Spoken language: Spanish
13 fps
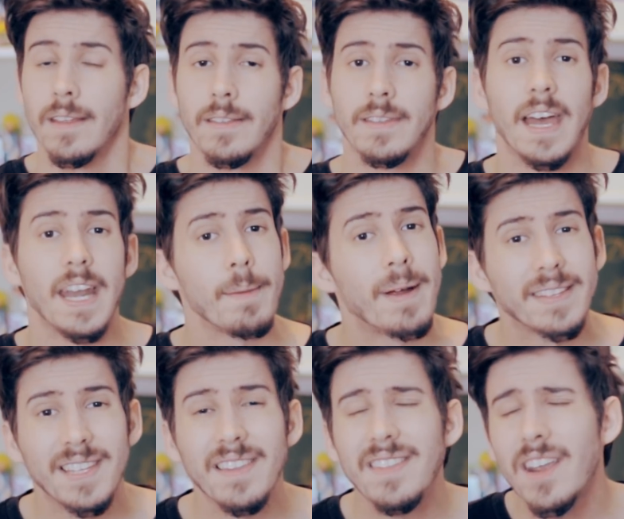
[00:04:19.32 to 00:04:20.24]
Dani
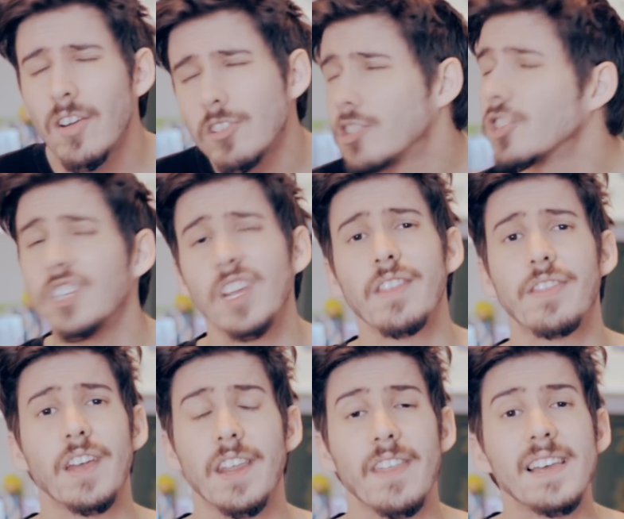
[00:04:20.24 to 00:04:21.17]
Martín derrochó
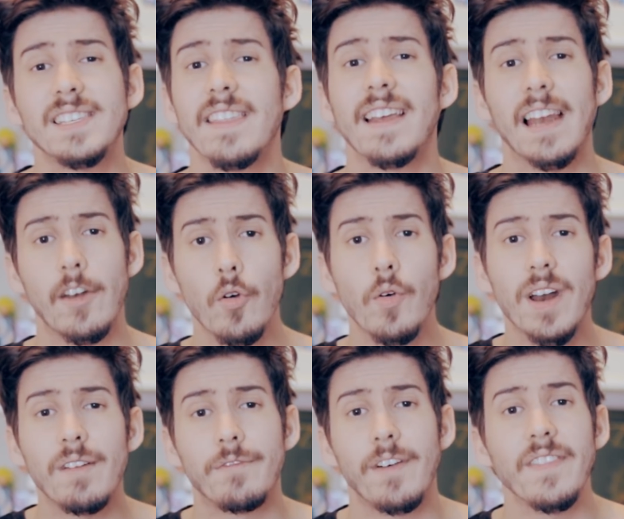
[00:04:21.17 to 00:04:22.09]
sinceridad y se declaró un
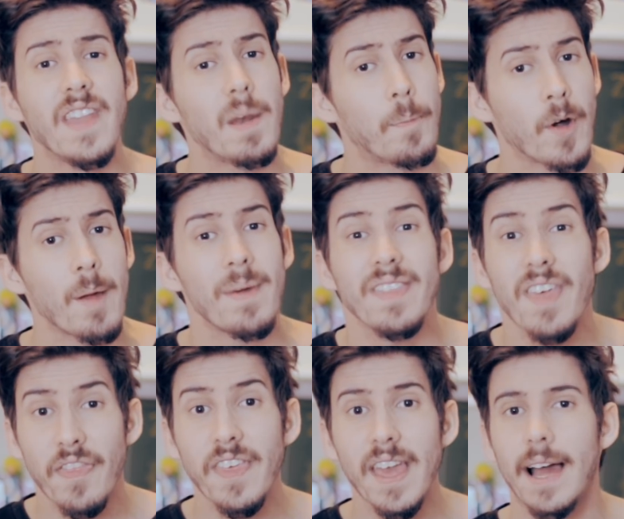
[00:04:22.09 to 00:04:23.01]
gran fan del programa.
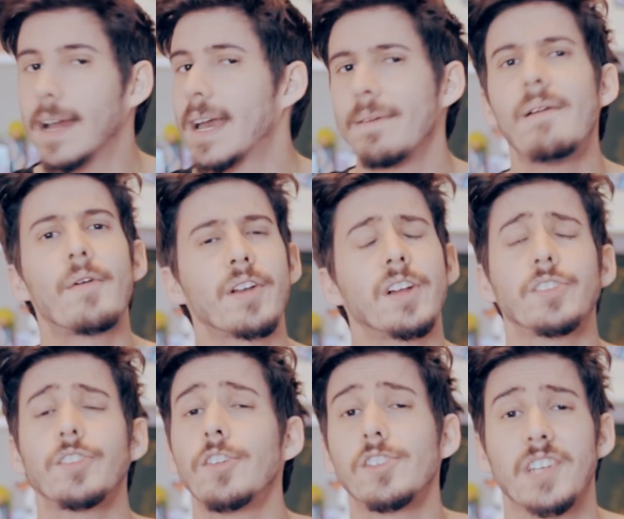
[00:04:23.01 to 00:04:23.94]
Decía que había
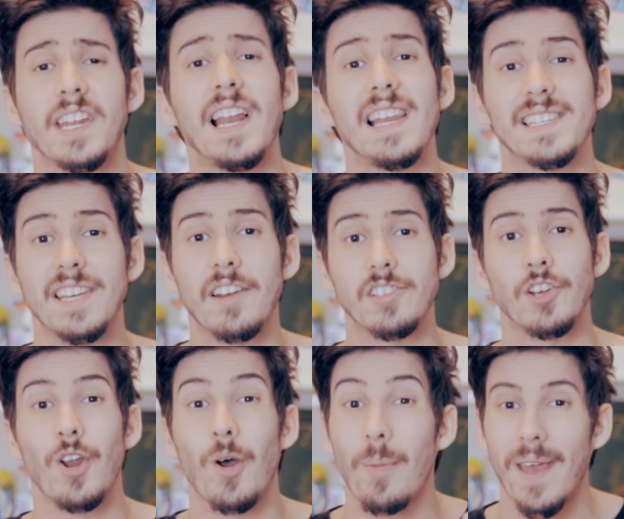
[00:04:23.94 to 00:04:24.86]
borrado todos los canales y ahora
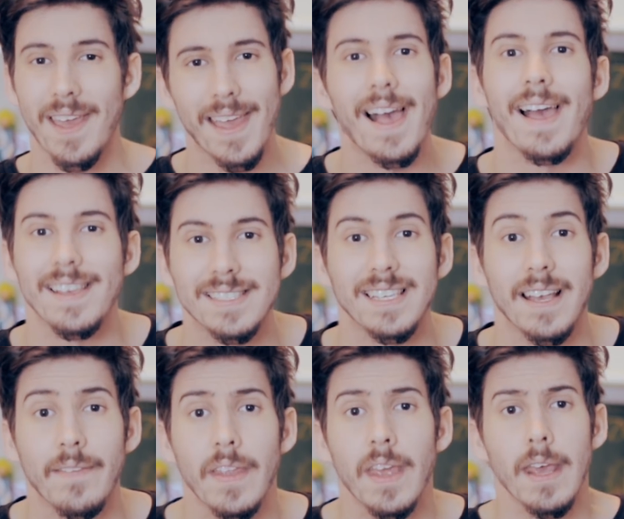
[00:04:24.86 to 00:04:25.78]
solo veía
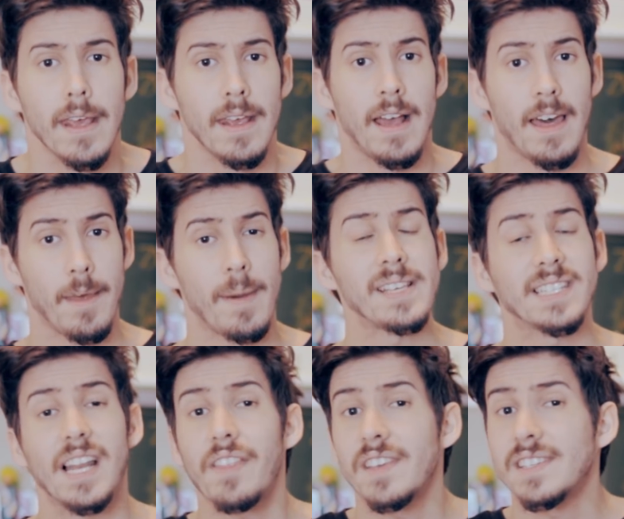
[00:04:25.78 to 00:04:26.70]
ese. Además,
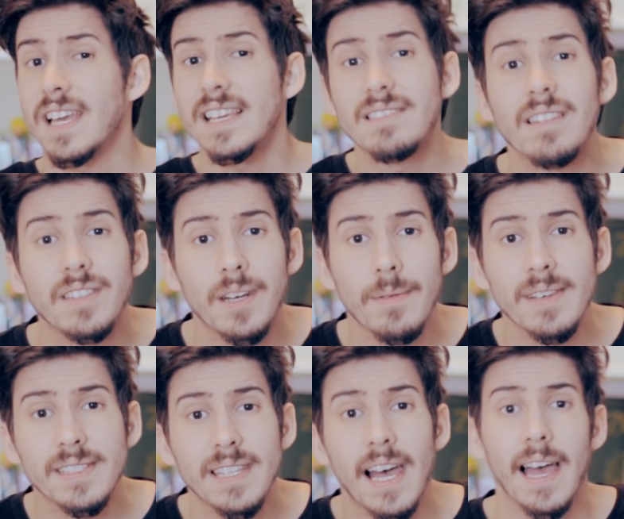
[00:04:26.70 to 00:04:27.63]
gracias a esta
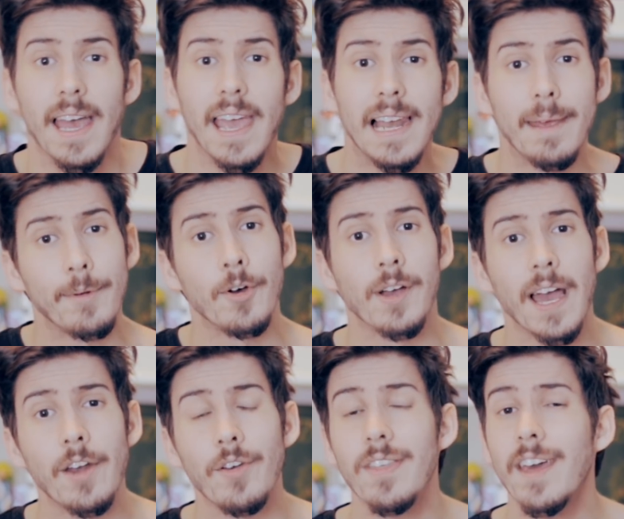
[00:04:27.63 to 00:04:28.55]
entrevista, él y
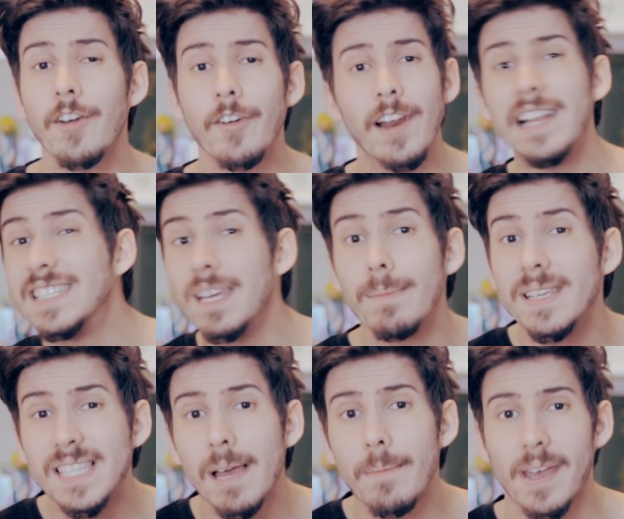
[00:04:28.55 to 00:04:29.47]
Broncano idearon el
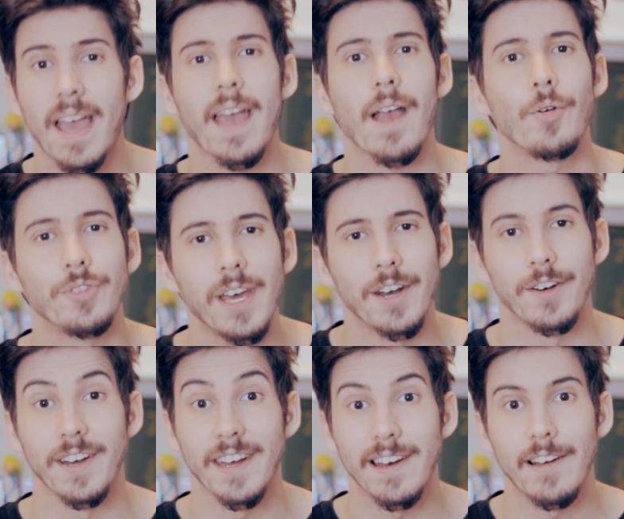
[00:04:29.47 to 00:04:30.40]
Jimmy Jam que
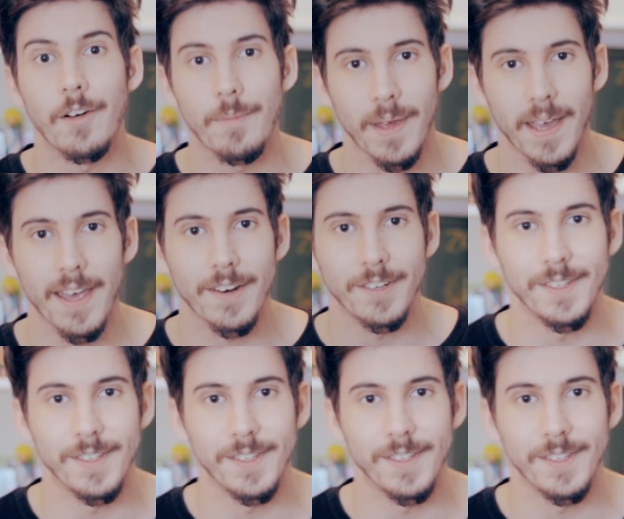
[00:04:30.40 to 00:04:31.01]
ejecutaron en El Hormiguero.